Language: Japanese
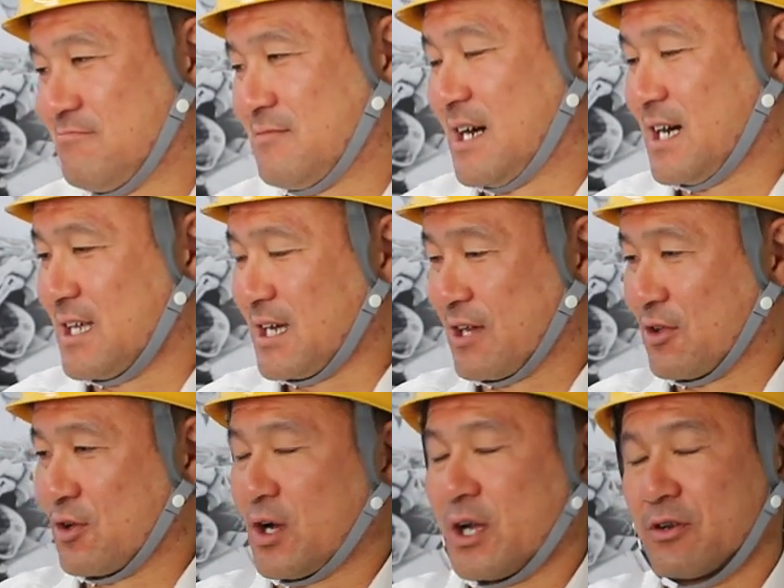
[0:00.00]
まあだけ
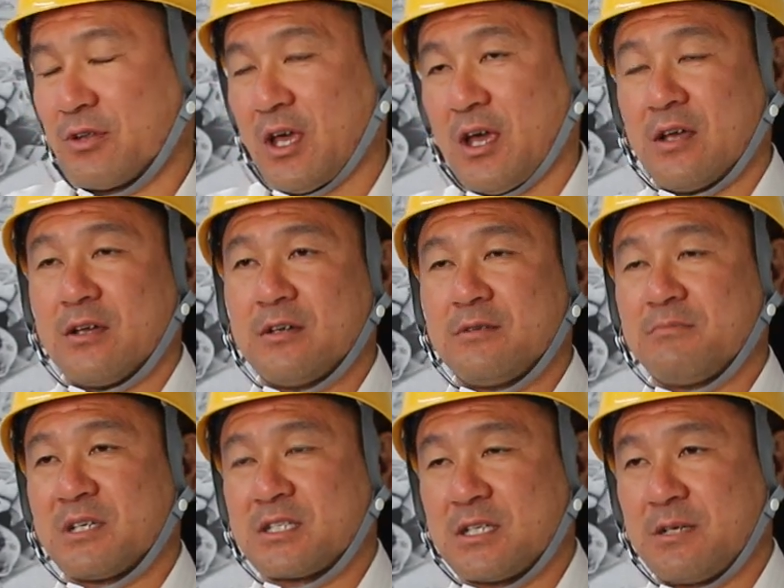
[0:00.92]
どあのね、
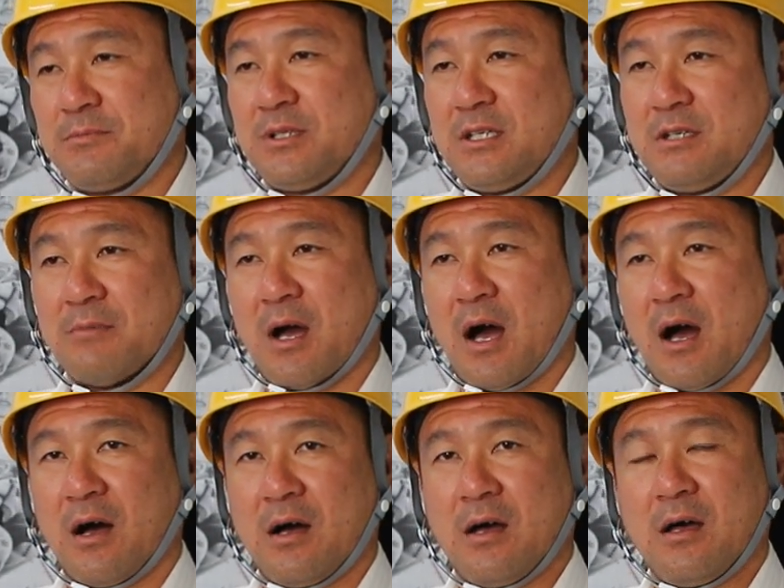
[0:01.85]
まあ、ちなみに
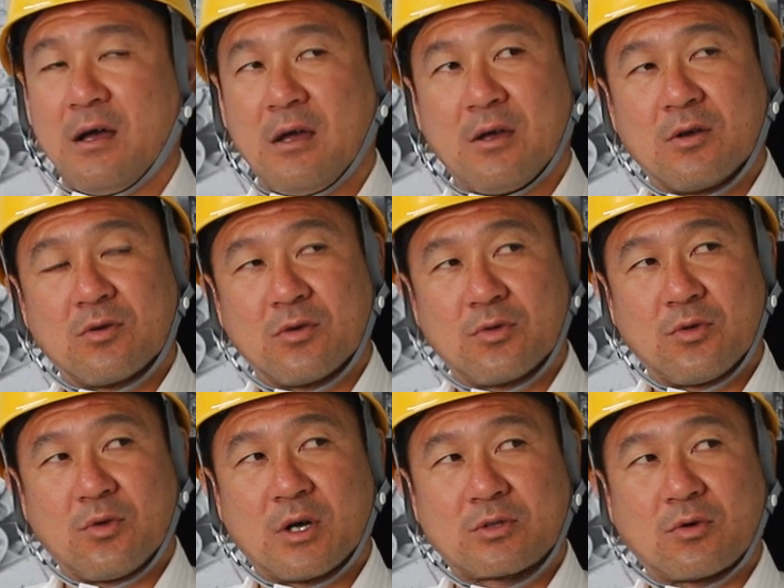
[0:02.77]
今この
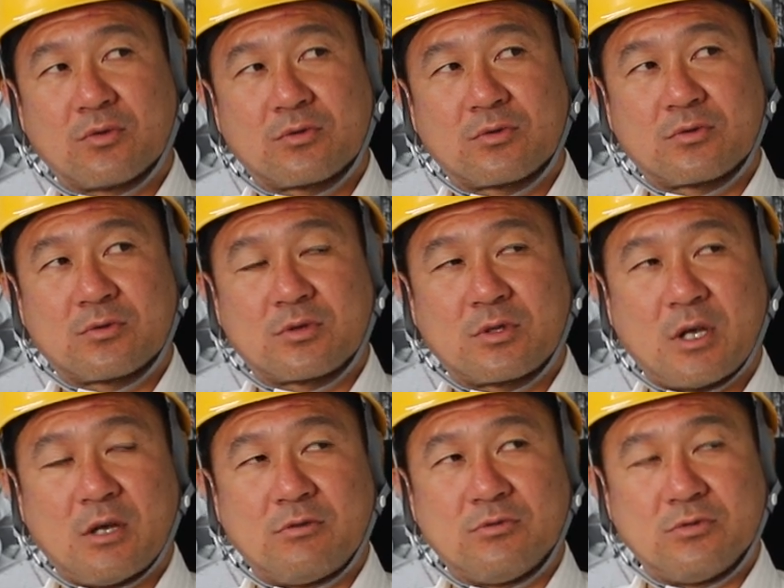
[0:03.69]
動画撮っ
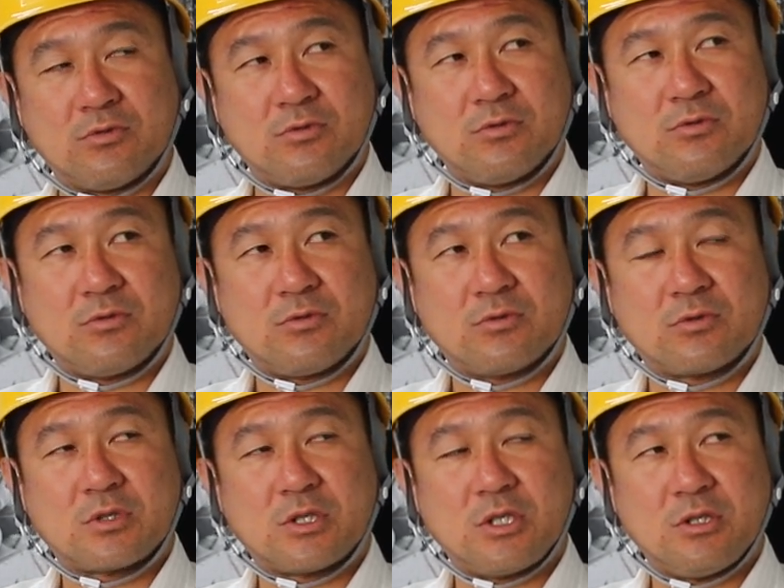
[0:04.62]
てる
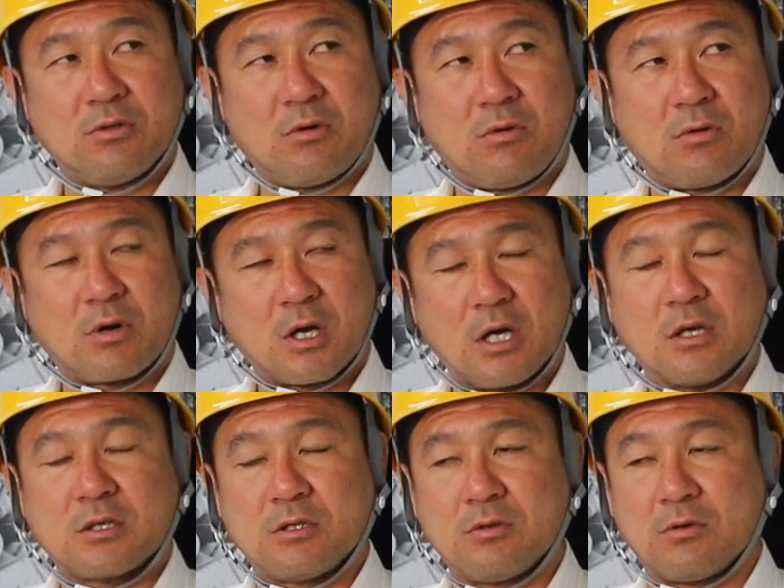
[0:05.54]
昨日か
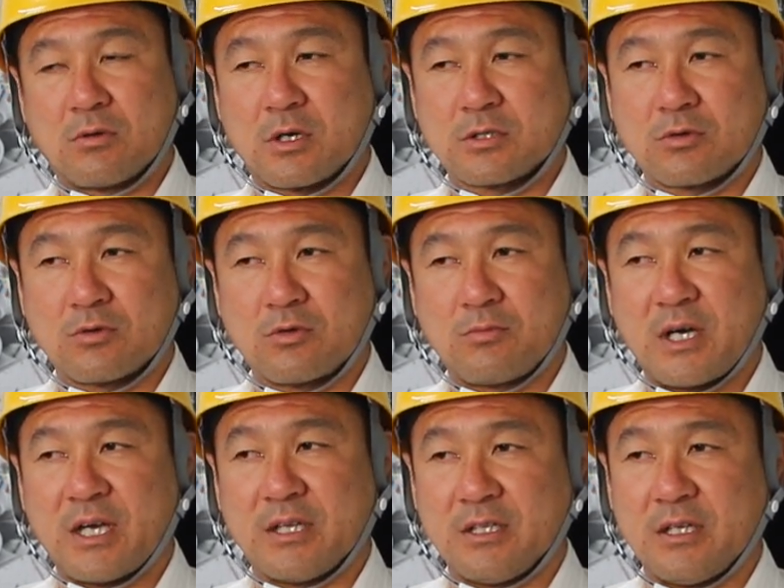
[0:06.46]
な昨日かその
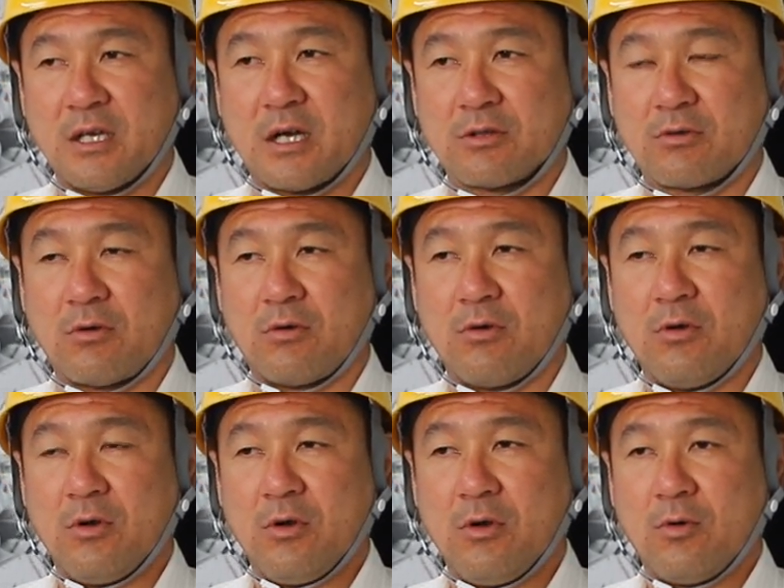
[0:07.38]
前にあの
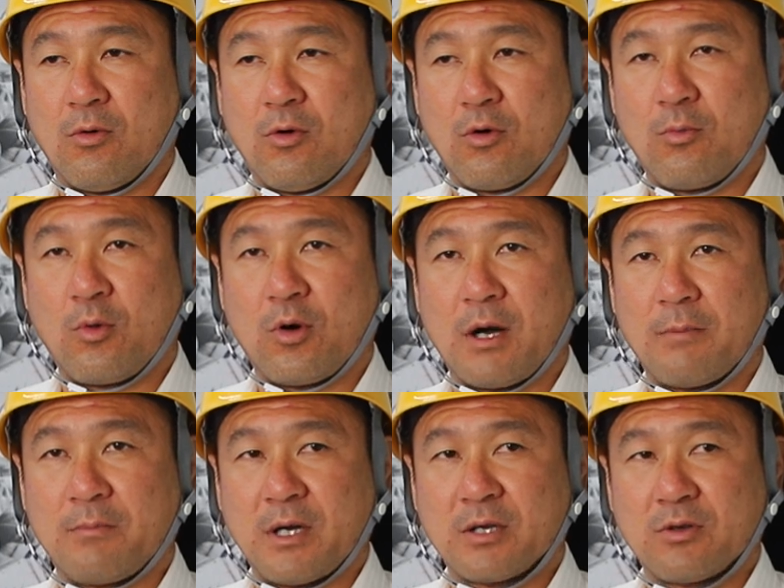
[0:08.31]
訪問
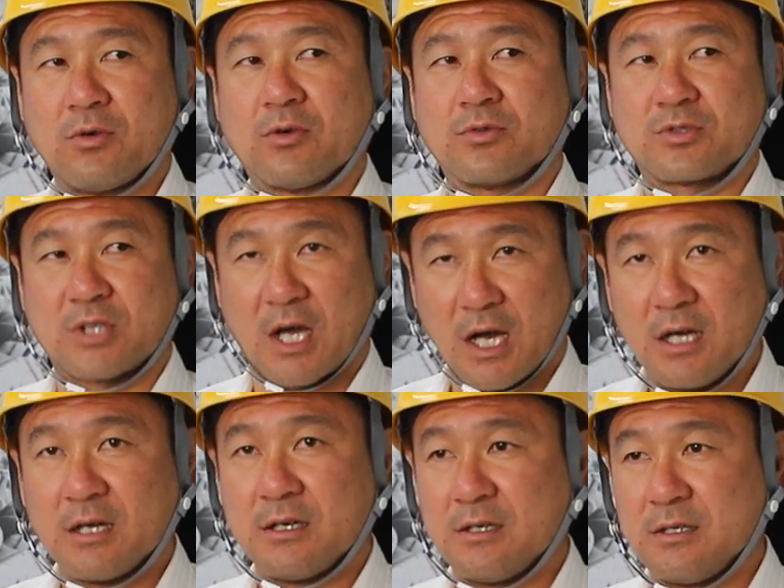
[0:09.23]
販売業
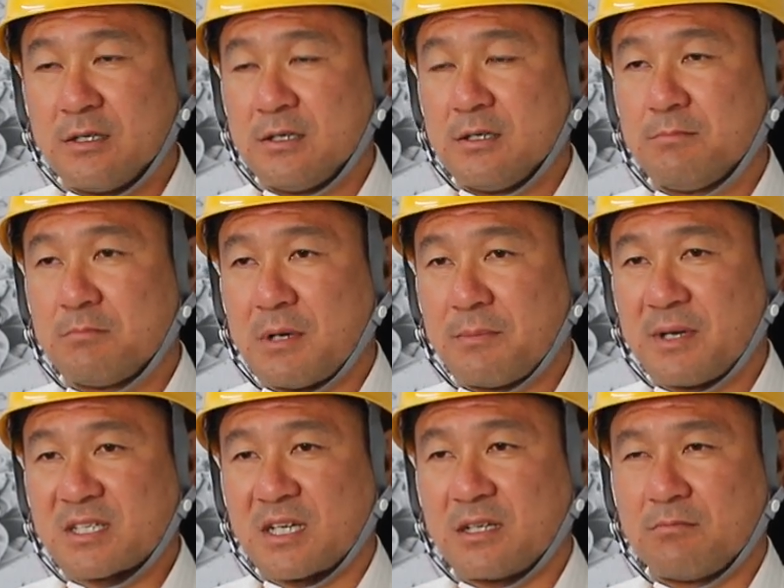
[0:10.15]
者、まあ、
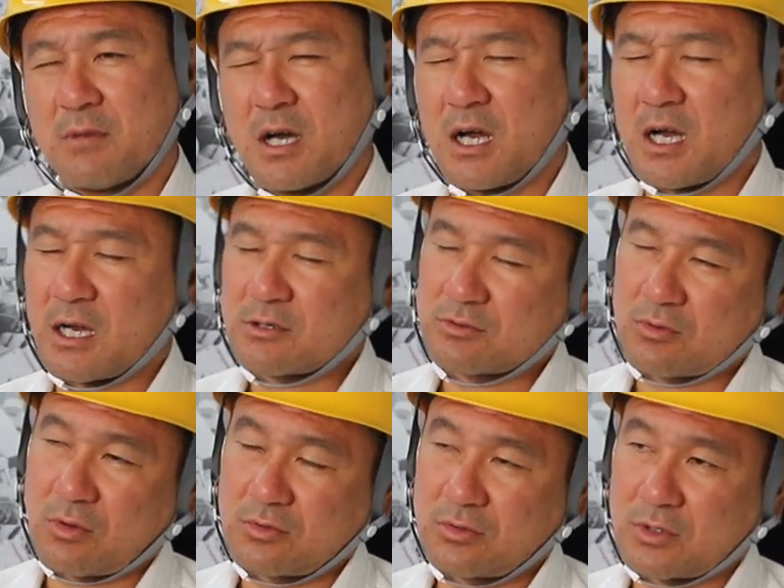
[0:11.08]
まさにまあ悪
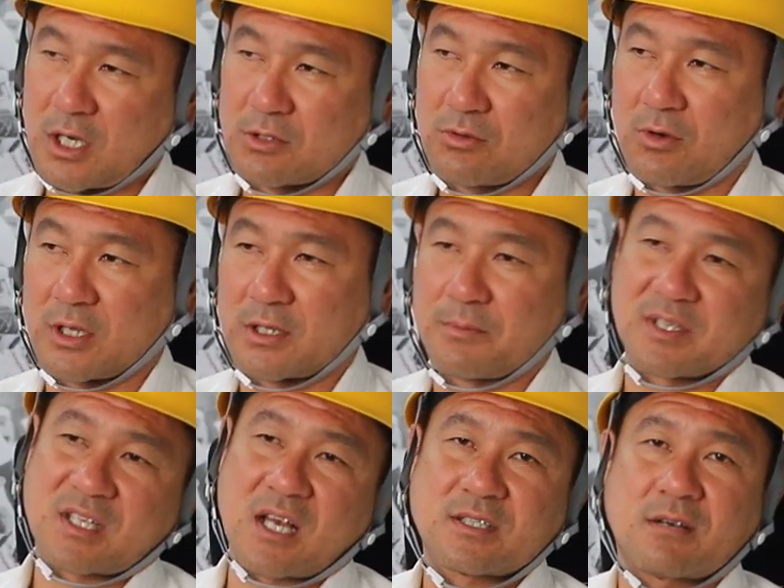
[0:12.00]
徳かどうかって、ま
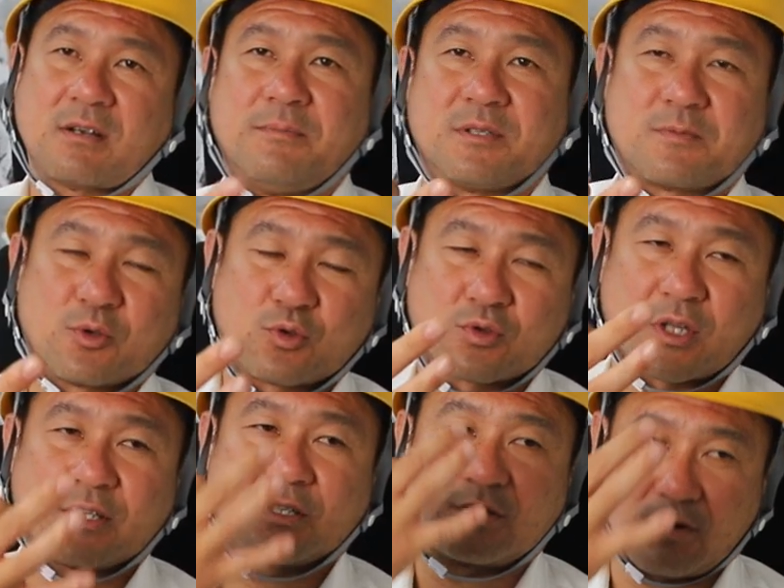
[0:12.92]
あ、3社ぐらい見積もり取っ
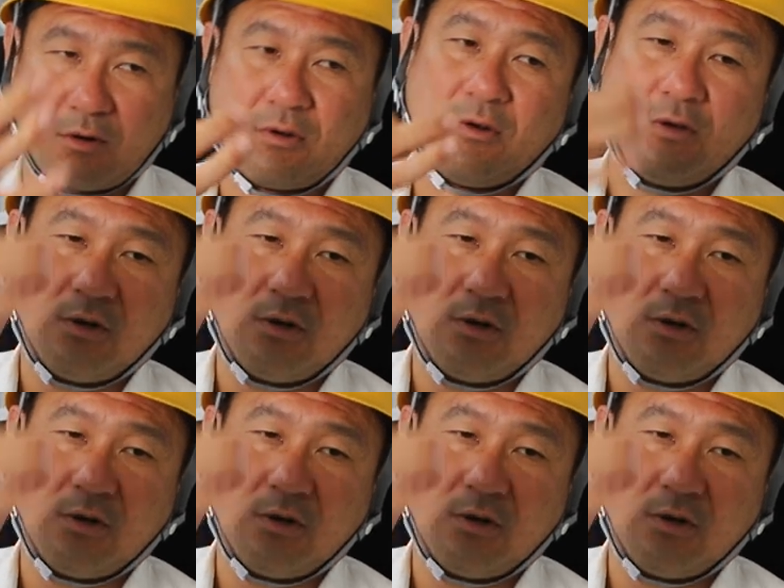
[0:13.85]
たんですよ